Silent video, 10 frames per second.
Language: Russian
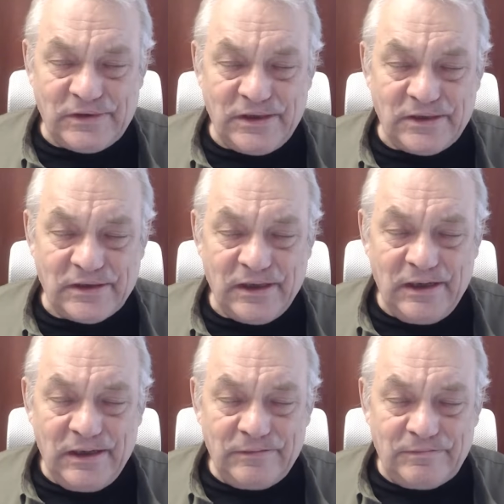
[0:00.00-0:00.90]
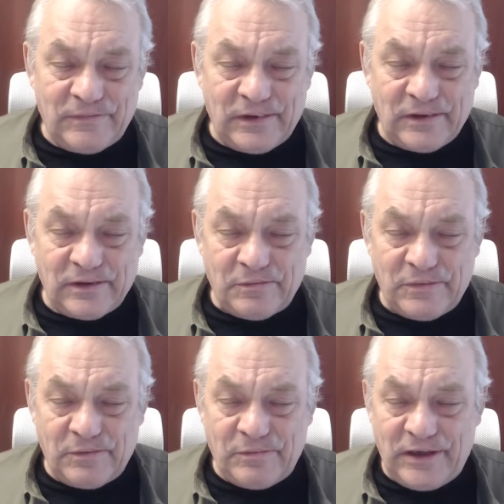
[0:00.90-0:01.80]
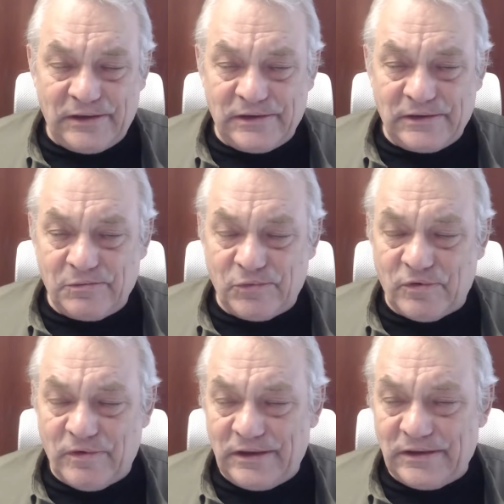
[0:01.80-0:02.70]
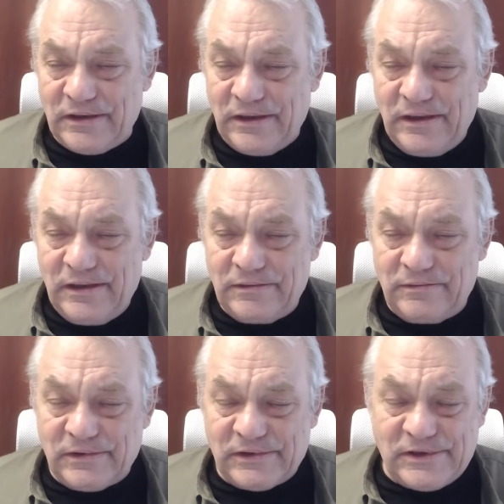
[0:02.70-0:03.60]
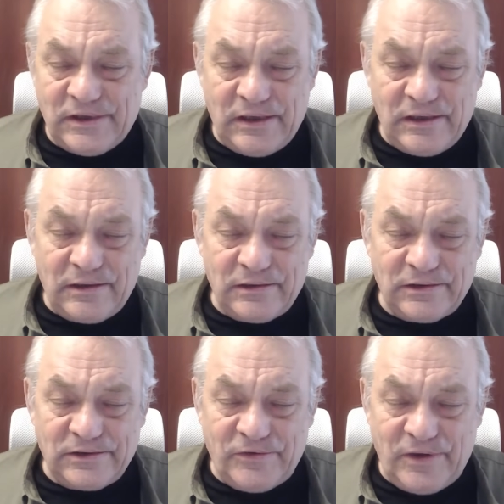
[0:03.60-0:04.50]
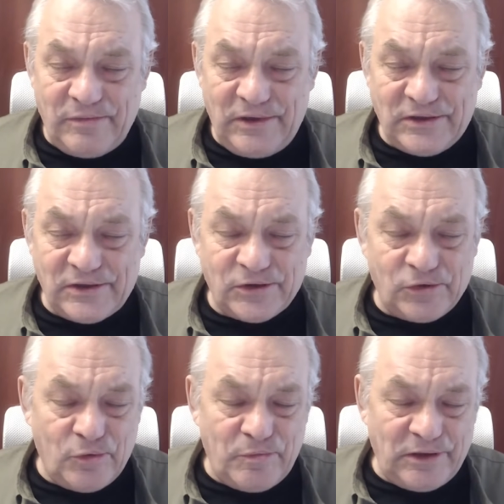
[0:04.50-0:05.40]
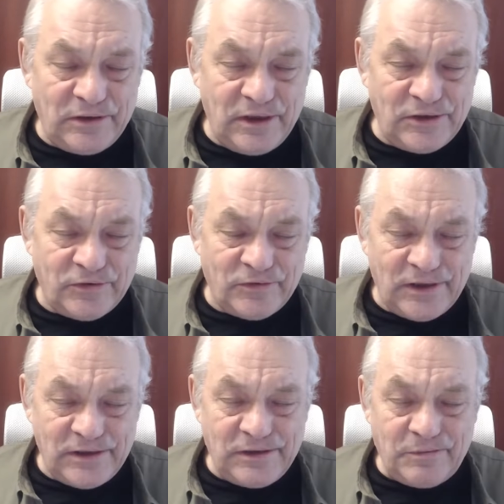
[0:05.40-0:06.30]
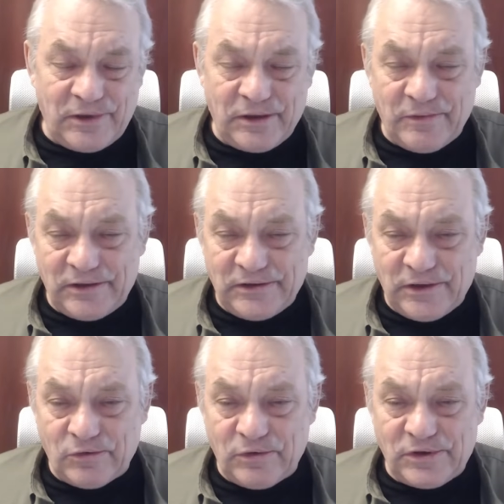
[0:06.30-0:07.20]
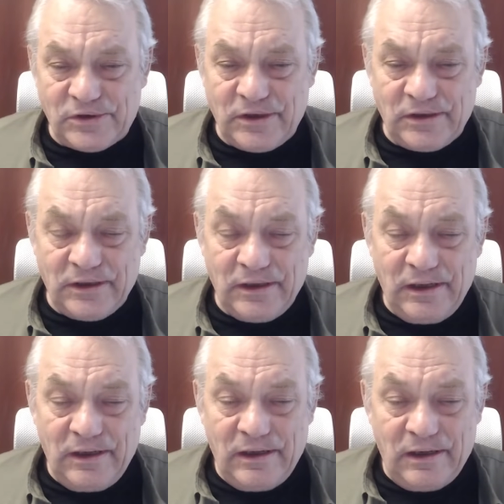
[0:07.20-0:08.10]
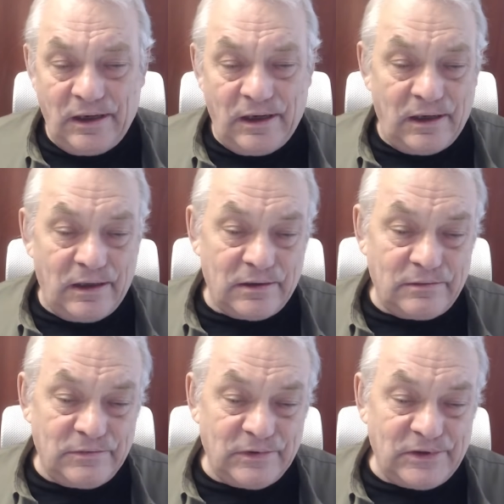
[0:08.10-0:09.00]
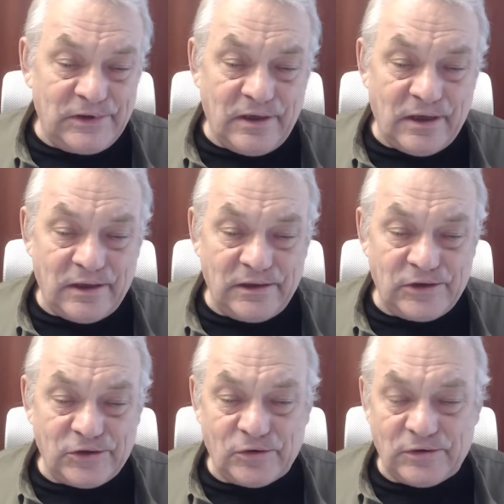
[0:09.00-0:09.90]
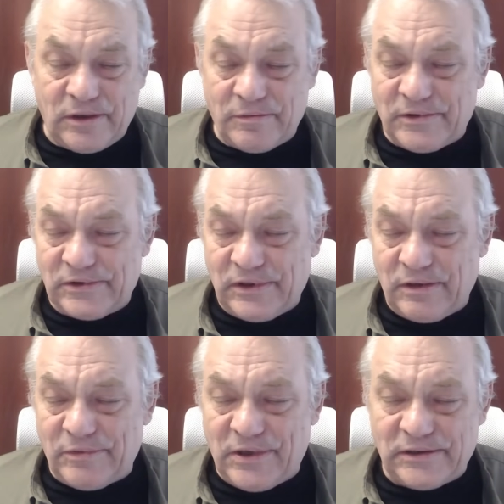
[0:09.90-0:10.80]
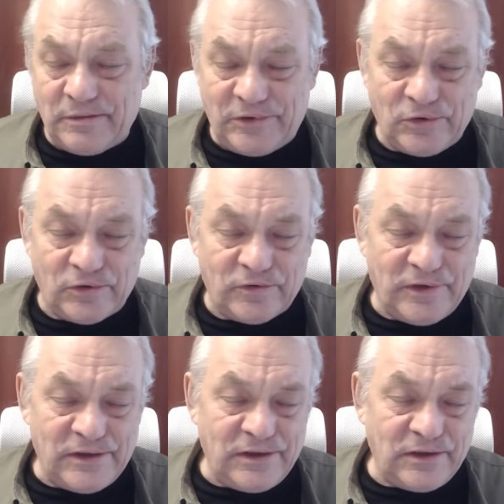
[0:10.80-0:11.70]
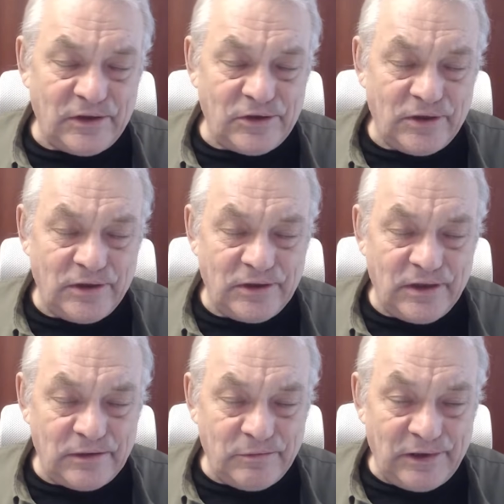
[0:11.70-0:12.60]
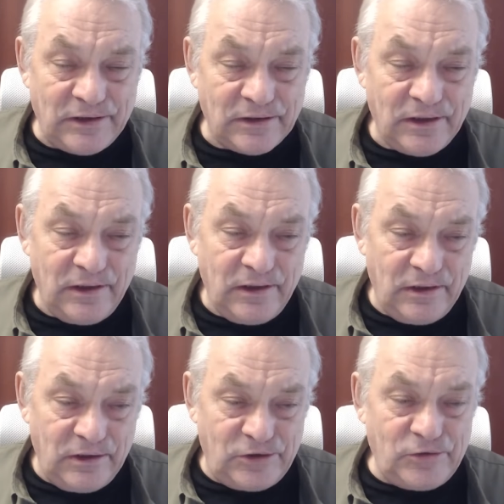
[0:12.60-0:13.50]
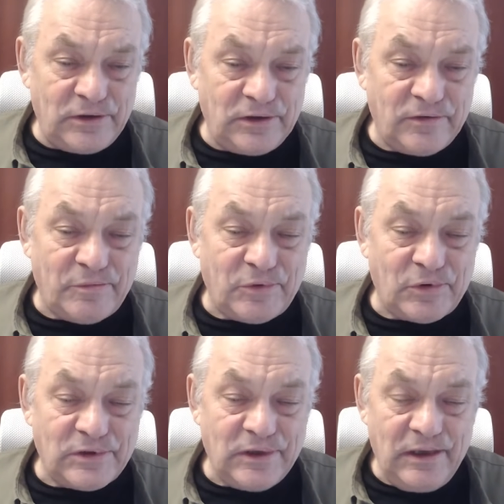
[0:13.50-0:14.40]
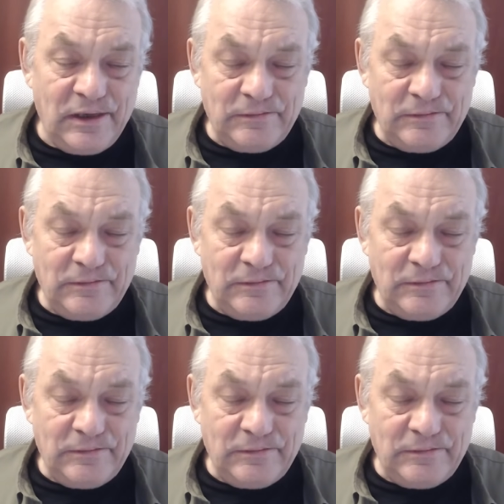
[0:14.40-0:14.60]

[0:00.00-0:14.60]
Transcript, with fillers: ведь есть. Э, Байден буквально Э, за э, два месяца до передачи власти принимает такое решение. А где гарантии, что Трамп, Трамп, когда придет к власти, это решение не отменит? Еще один вопрос.